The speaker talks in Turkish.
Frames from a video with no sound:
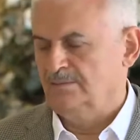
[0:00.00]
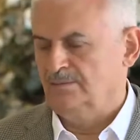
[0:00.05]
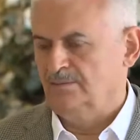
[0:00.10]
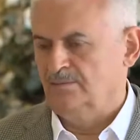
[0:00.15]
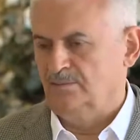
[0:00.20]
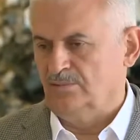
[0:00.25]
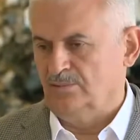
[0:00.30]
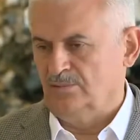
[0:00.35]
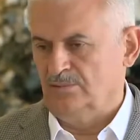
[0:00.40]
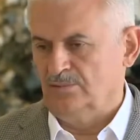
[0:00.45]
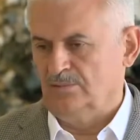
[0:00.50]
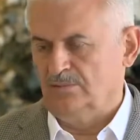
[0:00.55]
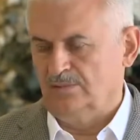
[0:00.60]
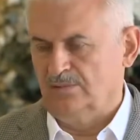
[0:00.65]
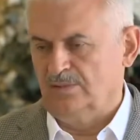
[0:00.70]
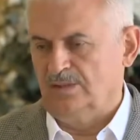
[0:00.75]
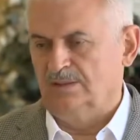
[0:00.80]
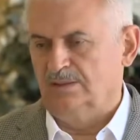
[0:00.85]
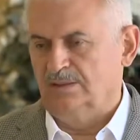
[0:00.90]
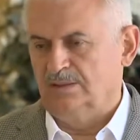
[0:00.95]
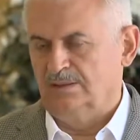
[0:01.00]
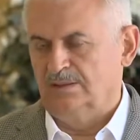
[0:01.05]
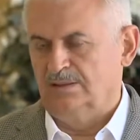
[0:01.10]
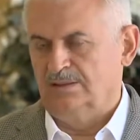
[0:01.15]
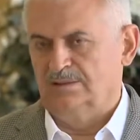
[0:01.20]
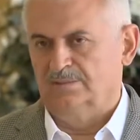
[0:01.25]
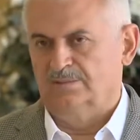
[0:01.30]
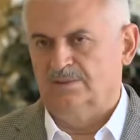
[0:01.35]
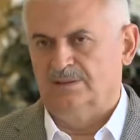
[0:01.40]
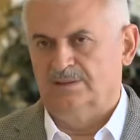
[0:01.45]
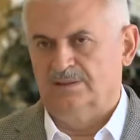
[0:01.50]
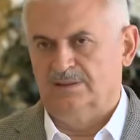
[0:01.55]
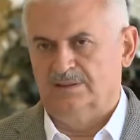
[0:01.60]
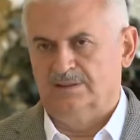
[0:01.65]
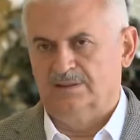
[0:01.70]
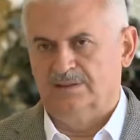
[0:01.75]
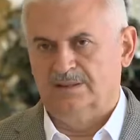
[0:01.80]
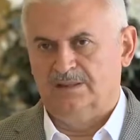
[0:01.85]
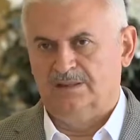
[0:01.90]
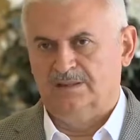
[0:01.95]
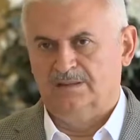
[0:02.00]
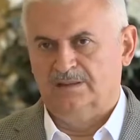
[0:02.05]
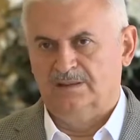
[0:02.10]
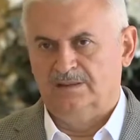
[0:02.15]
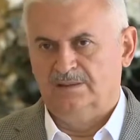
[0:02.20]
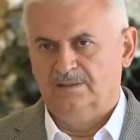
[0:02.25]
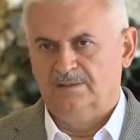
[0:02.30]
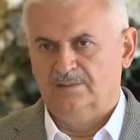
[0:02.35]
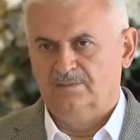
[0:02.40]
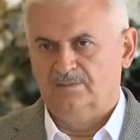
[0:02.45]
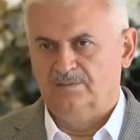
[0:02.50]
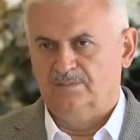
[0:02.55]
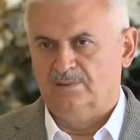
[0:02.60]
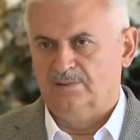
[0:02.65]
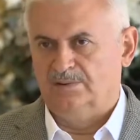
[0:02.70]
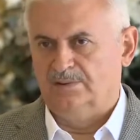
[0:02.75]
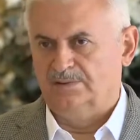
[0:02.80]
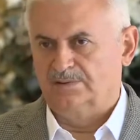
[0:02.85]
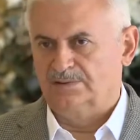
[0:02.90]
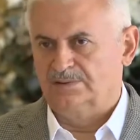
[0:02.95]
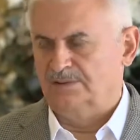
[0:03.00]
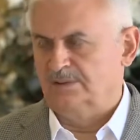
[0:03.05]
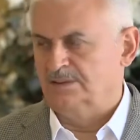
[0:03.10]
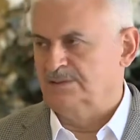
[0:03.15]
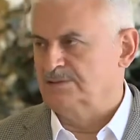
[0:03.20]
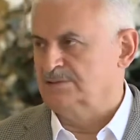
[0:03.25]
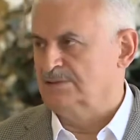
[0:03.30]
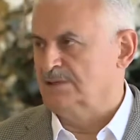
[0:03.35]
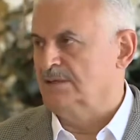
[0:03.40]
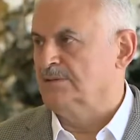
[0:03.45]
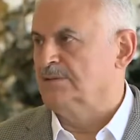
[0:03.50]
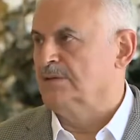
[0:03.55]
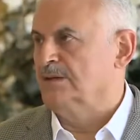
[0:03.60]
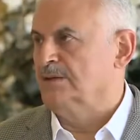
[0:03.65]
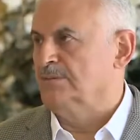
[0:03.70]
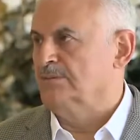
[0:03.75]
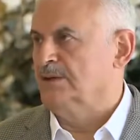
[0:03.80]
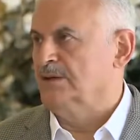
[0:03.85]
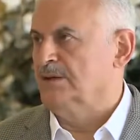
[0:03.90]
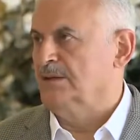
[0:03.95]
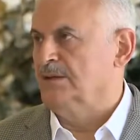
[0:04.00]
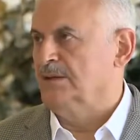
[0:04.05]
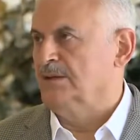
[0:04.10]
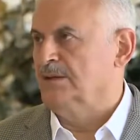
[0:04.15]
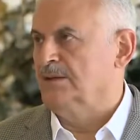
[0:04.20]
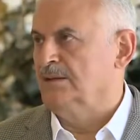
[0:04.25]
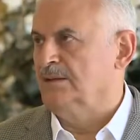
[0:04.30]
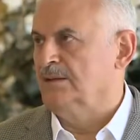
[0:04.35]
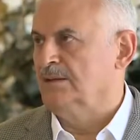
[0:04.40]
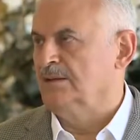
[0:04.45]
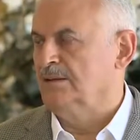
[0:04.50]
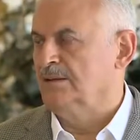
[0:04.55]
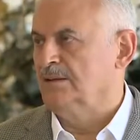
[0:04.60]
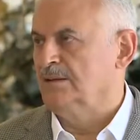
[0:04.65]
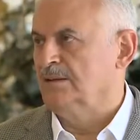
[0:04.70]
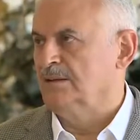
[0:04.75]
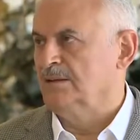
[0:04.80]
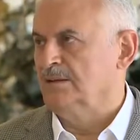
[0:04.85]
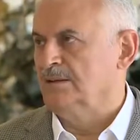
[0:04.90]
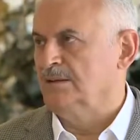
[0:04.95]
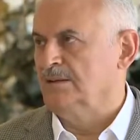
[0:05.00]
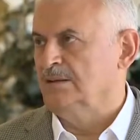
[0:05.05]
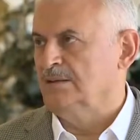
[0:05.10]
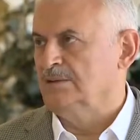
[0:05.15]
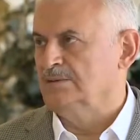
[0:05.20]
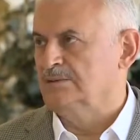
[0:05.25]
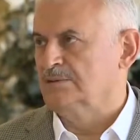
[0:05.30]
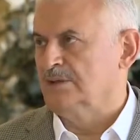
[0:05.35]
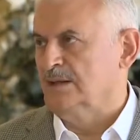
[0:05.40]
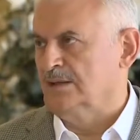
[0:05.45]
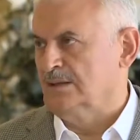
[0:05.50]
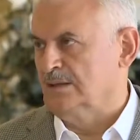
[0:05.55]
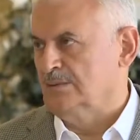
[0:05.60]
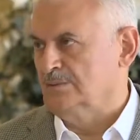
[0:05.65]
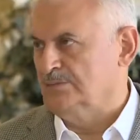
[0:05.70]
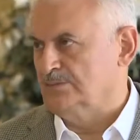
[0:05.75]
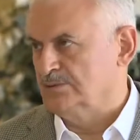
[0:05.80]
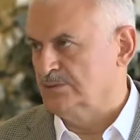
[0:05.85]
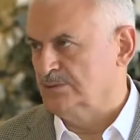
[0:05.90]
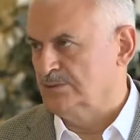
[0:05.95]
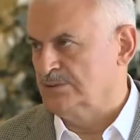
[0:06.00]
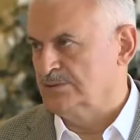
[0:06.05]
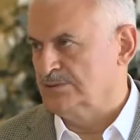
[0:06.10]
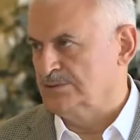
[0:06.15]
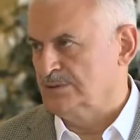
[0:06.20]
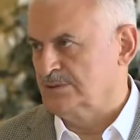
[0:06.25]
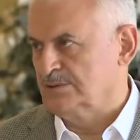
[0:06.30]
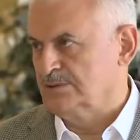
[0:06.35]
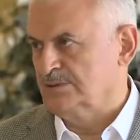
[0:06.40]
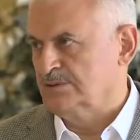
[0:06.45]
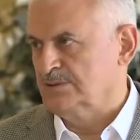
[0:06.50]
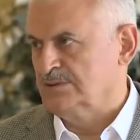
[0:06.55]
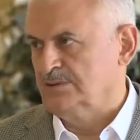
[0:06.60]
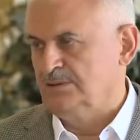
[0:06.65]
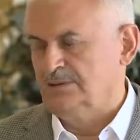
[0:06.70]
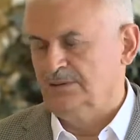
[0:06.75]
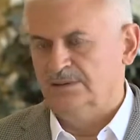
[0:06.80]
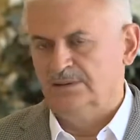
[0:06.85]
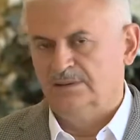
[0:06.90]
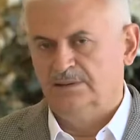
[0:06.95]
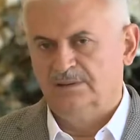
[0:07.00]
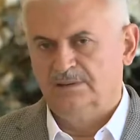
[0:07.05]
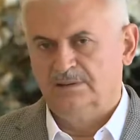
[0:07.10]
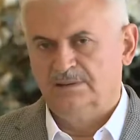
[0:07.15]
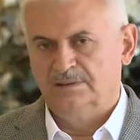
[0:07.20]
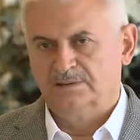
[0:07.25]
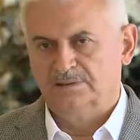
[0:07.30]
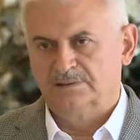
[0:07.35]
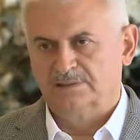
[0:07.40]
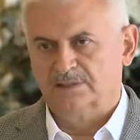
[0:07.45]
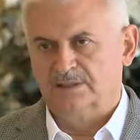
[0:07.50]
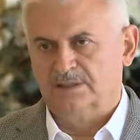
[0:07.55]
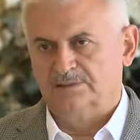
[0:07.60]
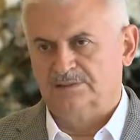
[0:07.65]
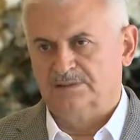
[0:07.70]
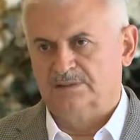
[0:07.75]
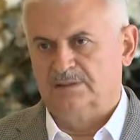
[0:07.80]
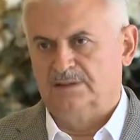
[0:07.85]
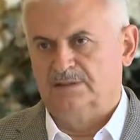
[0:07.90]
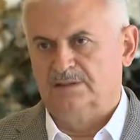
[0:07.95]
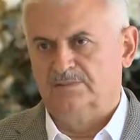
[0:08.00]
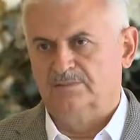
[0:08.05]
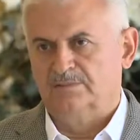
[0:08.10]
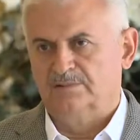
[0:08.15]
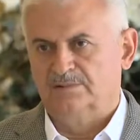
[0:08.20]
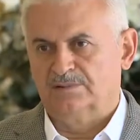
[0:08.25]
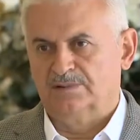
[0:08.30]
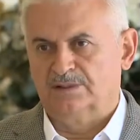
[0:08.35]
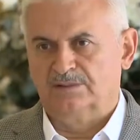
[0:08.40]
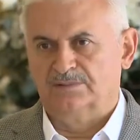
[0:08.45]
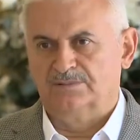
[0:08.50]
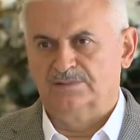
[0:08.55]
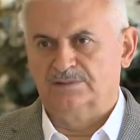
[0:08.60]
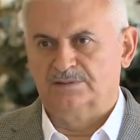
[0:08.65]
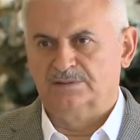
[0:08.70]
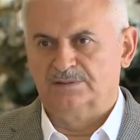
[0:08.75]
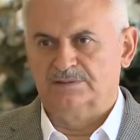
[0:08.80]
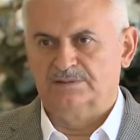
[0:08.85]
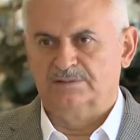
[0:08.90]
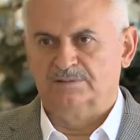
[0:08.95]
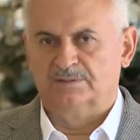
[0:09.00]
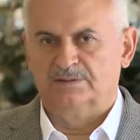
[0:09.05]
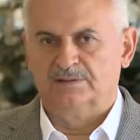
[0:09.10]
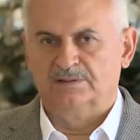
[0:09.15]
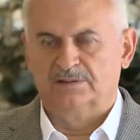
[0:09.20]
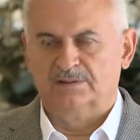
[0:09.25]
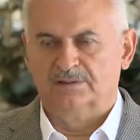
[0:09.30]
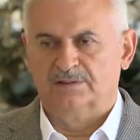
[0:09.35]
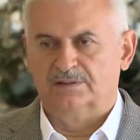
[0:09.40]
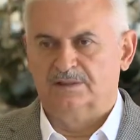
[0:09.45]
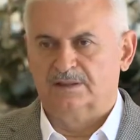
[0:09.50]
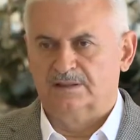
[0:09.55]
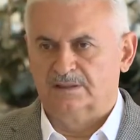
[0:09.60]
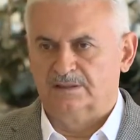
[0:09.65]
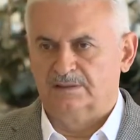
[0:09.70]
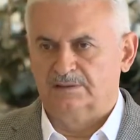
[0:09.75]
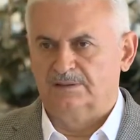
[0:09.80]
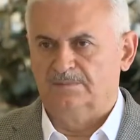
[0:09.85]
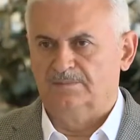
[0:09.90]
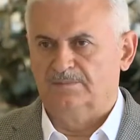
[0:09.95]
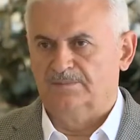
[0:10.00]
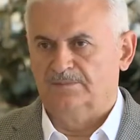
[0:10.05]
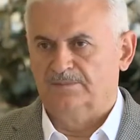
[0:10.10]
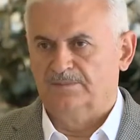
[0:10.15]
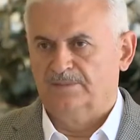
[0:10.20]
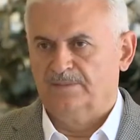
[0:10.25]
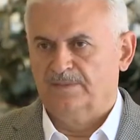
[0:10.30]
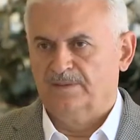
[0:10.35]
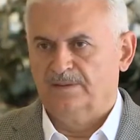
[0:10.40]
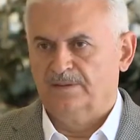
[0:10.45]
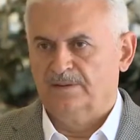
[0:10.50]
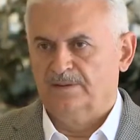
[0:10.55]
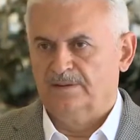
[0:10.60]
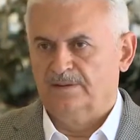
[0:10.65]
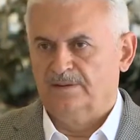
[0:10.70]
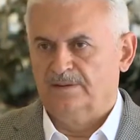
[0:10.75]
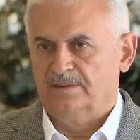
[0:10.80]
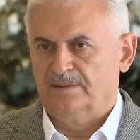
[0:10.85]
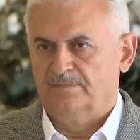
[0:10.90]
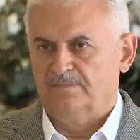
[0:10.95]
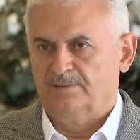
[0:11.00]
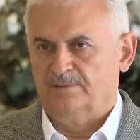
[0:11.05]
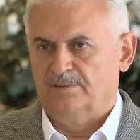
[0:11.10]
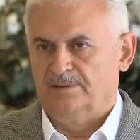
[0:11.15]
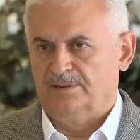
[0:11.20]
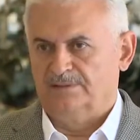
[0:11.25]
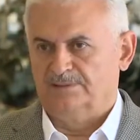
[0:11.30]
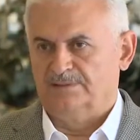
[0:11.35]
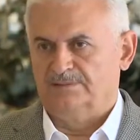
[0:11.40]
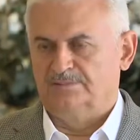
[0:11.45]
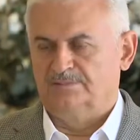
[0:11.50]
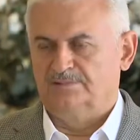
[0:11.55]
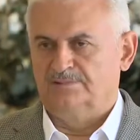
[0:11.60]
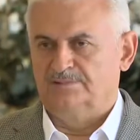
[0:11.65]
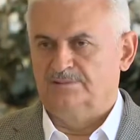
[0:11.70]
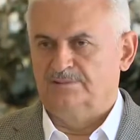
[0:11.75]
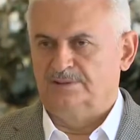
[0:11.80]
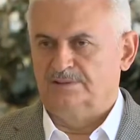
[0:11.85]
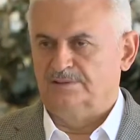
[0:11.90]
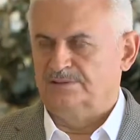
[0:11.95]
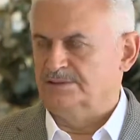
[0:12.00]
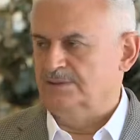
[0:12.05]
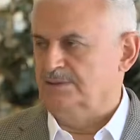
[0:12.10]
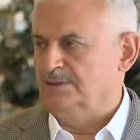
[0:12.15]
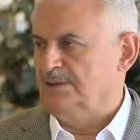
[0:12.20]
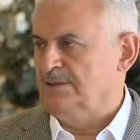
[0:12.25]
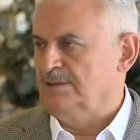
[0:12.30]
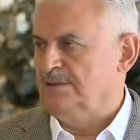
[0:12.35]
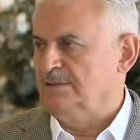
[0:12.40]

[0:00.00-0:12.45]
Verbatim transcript: bu güvenlik tedbirleri de polisle, jandarmayla e, sağlanmış olacaktır. Sağ salim güzel bir seçimi idrak edip e, böylece bu süreci de